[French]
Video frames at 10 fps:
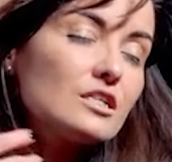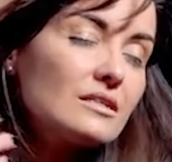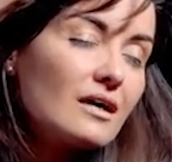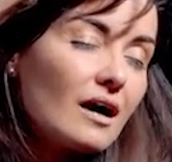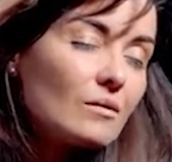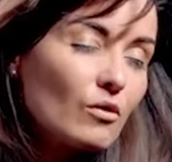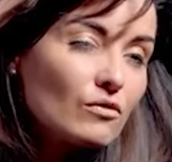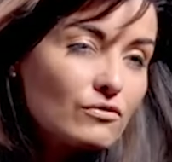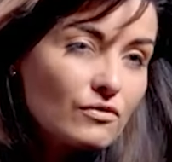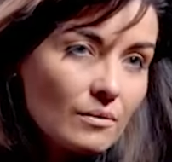
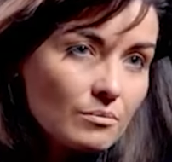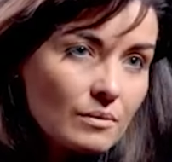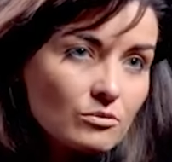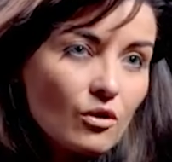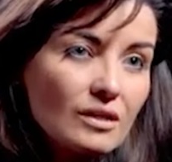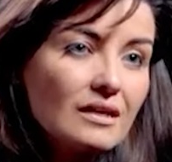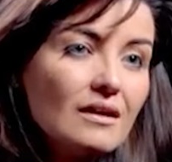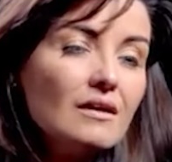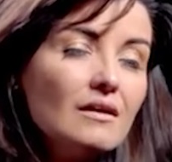généralement faibles, même dans les